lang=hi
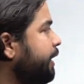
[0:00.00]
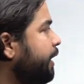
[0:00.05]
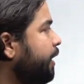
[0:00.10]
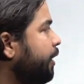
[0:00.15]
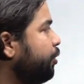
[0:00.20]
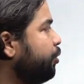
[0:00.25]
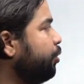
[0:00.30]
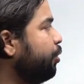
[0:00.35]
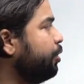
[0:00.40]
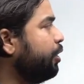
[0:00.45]

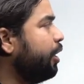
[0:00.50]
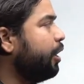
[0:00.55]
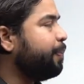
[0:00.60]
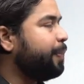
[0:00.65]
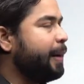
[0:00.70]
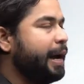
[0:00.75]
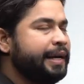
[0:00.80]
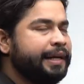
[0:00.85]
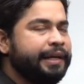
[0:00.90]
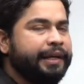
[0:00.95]
दूध और
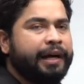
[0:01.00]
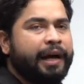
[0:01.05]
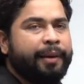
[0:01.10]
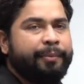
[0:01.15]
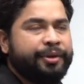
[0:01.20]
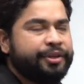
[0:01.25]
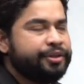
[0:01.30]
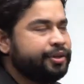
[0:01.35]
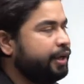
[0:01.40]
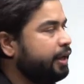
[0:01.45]
पानी का
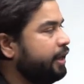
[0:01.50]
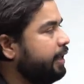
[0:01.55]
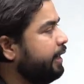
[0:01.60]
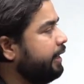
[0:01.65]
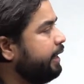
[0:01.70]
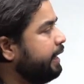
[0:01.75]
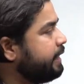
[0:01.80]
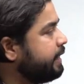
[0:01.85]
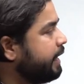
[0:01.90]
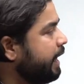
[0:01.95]
मिश्रण है
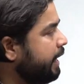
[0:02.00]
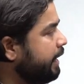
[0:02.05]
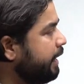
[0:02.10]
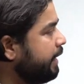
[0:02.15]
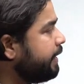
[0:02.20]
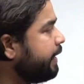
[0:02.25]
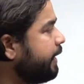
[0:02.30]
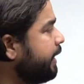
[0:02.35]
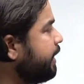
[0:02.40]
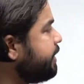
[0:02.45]
कितना
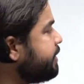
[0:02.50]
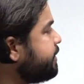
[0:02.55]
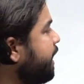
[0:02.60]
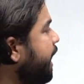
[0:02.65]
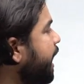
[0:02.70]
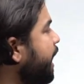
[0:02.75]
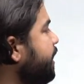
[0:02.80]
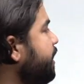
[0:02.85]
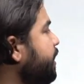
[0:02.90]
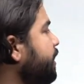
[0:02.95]
लीटर है
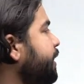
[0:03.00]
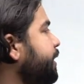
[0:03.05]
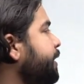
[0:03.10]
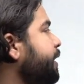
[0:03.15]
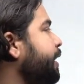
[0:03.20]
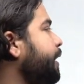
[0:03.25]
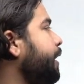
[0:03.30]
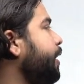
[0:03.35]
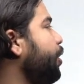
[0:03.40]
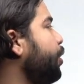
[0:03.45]
60
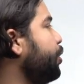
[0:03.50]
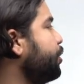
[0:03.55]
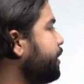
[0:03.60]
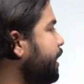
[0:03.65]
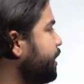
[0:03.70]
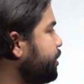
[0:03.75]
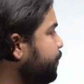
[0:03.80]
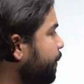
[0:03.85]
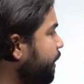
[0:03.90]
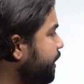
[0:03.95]
लीटर है और
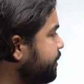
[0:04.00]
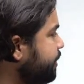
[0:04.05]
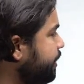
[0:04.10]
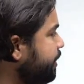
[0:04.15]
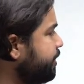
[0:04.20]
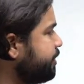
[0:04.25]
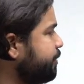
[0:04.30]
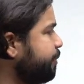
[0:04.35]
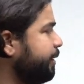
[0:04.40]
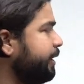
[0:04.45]
10
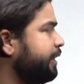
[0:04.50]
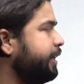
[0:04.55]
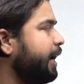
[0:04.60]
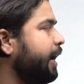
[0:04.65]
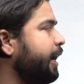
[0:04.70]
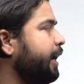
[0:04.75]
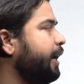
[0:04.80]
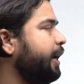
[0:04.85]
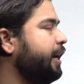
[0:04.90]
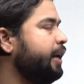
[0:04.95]
परसेंट इसमें क्या
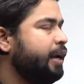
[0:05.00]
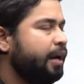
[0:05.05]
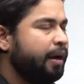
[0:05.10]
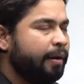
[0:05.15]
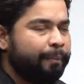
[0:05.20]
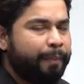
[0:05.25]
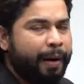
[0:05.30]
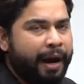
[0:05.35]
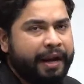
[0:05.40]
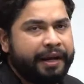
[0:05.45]
है
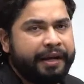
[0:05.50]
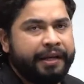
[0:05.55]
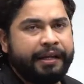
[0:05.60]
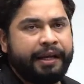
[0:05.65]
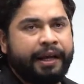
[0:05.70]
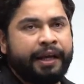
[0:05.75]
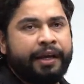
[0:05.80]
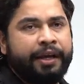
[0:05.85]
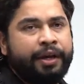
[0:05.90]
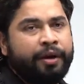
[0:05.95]
पानी
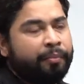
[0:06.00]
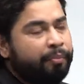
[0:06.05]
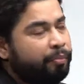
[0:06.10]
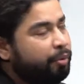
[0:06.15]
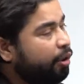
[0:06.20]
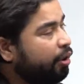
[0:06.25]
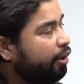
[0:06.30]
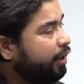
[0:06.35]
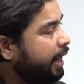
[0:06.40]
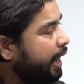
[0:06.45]
है
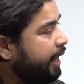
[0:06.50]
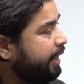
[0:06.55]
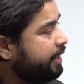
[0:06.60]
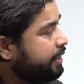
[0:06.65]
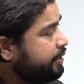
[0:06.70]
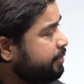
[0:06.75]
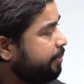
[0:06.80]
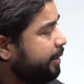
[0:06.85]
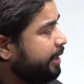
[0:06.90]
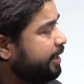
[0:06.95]
बोल रहा है कि
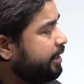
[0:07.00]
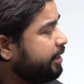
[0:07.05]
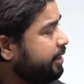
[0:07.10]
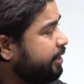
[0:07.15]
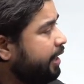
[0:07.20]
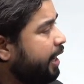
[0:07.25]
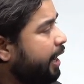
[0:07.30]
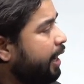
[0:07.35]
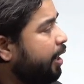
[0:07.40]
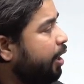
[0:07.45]
इसमें
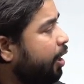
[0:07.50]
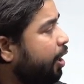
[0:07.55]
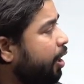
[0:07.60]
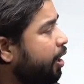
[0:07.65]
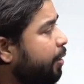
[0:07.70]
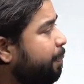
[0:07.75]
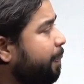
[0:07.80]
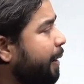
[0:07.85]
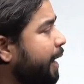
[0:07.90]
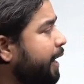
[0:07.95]
कितना
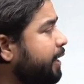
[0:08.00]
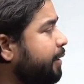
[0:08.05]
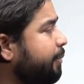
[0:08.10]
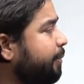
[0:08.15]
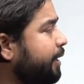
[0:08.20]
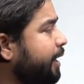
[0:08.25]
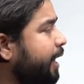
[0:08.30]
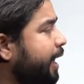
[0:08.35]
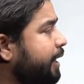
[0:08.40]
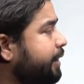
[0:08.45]
और पानी
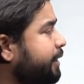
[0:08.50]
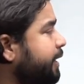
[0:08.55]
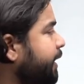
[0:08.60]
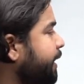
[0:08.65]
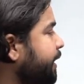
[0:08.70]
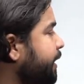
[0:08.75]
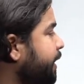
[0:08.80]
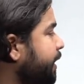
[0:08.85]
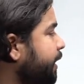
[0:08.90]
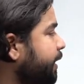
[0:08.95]
मिला दे
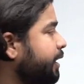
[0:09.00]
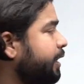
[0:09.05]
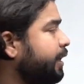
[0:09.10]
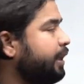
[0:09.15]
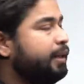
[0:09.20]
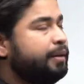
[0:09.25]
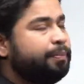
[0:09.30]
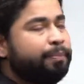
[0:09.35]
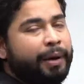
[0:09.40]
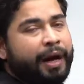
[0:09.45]
कि
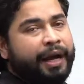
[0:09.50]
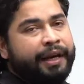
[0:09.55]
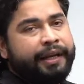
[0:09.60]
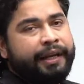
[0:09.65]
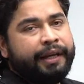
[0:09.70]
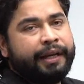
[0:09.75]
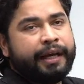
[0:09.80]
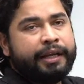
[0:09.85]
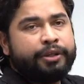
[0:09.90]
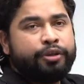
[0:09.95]
पानी
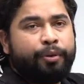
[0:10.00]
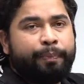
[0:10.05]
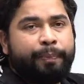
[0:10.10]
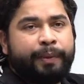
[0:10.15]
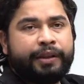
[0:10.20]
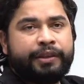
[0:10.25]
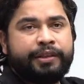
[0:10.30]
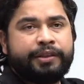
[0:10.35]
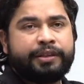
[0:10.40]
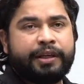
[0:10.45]
का जो
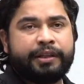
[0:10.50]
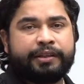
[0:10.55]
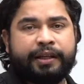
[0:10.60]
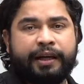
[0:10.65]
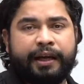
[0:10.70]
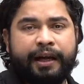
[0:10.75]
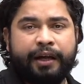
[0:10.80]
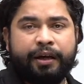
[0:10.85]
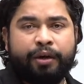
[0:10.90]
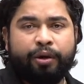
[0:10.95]
प्रतिशत
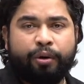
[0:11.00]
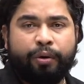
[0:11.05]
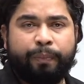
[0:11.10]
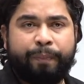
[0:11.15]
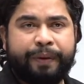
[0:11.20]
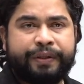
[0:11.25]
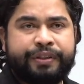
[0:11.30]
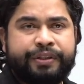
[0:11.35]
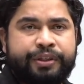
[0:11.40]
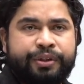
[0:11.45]
है वो
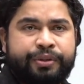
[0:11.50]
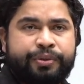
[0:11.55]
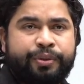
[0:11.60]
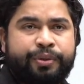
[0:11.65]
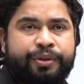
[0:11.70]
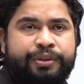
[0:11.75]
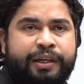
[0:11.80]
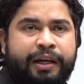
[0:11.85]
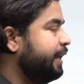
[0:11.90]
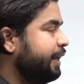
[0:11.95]
पच्चीस हो
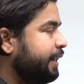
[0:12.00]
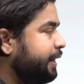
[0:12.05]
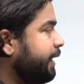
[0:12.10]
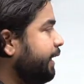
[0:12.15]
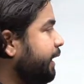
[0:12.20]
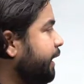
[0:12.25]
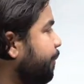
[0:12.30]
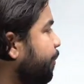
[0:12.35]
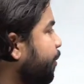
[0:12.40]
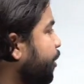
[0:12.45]
जाए
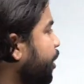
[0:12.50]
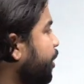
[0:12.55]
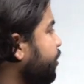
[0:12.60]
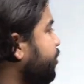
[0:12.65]
देखिए बहुत